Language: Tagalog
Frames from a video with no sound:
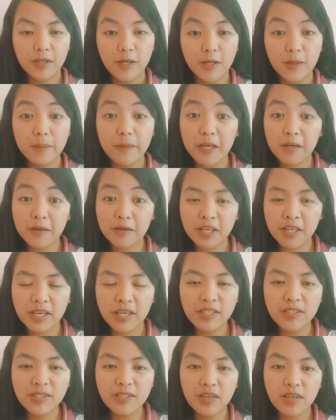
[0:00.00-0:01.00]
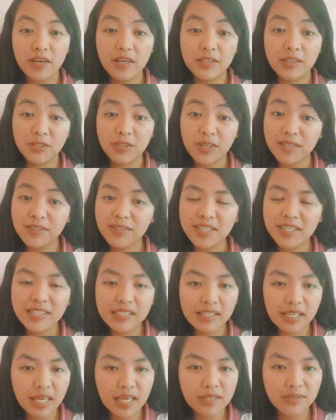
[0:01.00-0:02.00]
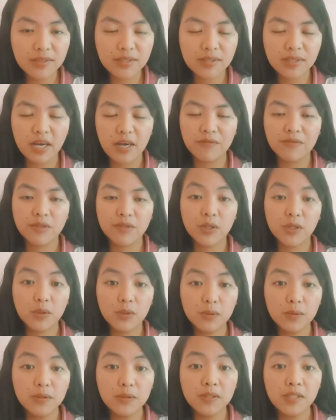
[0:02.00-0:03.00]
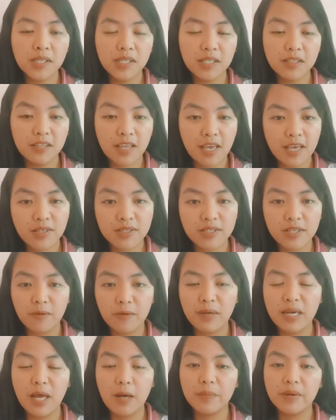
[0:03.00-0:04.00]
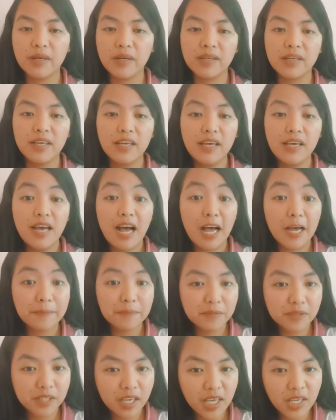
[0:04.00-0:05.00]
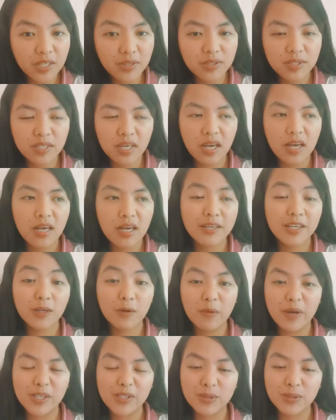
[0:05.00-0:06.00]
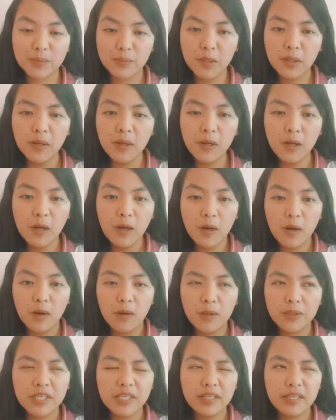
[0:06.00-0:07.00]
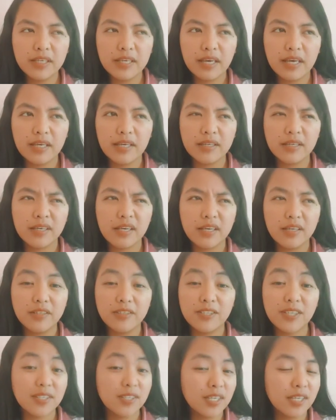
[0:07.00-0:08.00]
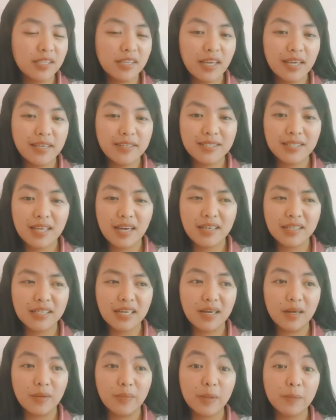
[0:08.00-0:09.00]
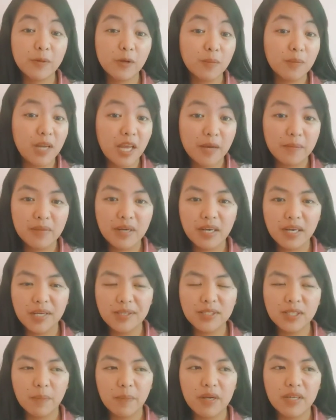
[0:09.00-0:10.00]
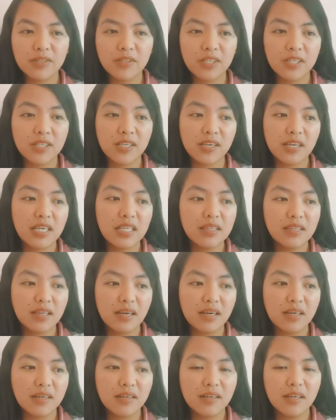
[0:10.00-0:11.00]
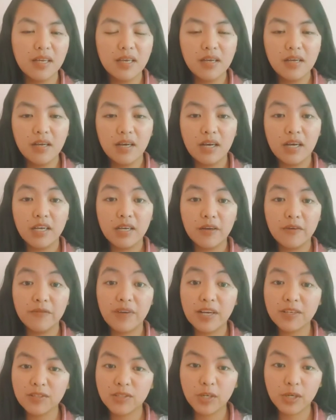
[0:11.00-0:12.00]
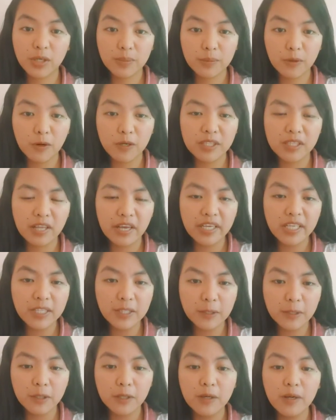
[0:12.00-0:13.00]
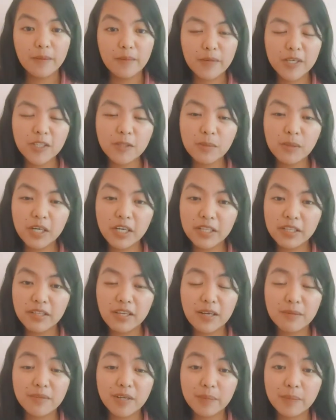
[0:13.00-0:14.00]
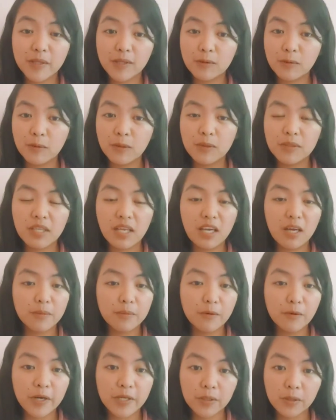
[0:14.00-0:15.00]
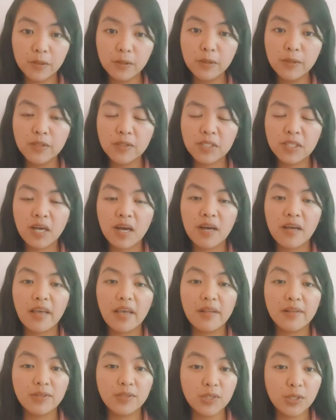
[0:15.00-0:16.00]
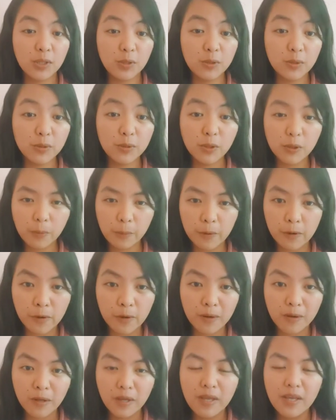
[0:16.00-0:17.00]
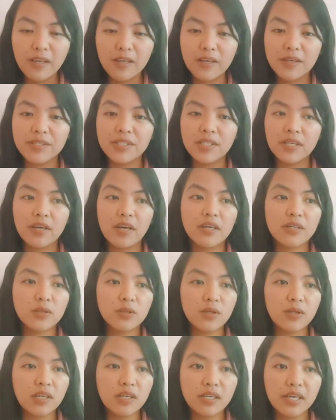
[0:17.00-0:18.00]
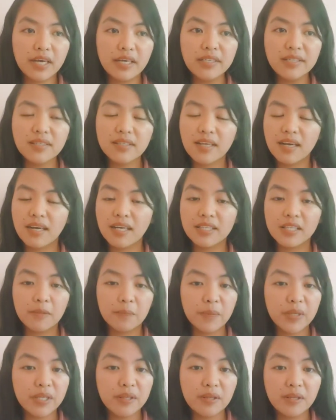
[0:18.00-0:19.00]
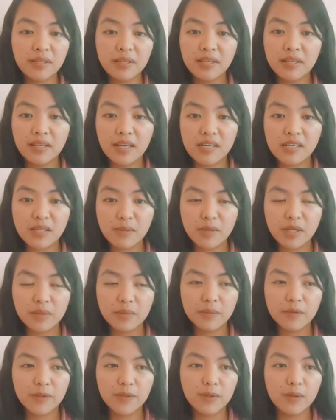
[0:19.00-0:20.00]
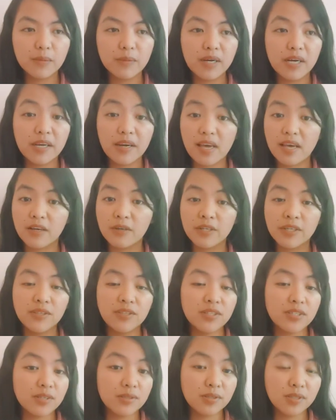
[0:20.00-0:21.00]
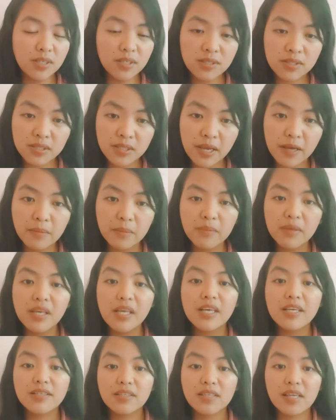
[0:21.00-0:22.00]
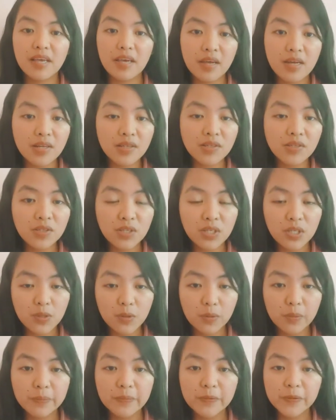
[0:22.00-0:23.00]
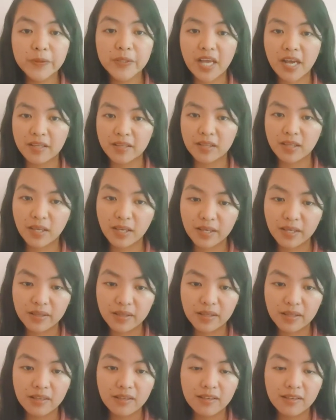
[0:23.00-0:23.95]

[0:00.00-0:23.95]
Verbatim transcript: Pero guys, uh, just in case na after 2 to 3 days eh wala pang update sa request mo, o di kaya eh, just in case lang na may problema ka sa pag-generate ng uh, VaxCert mo online, no? Mas magandang magpatulong na lang po kayo sa LGU nyo po. Kasi actually guys, nakadepende din lang naman po yung mga records sa system sa LGU po natin.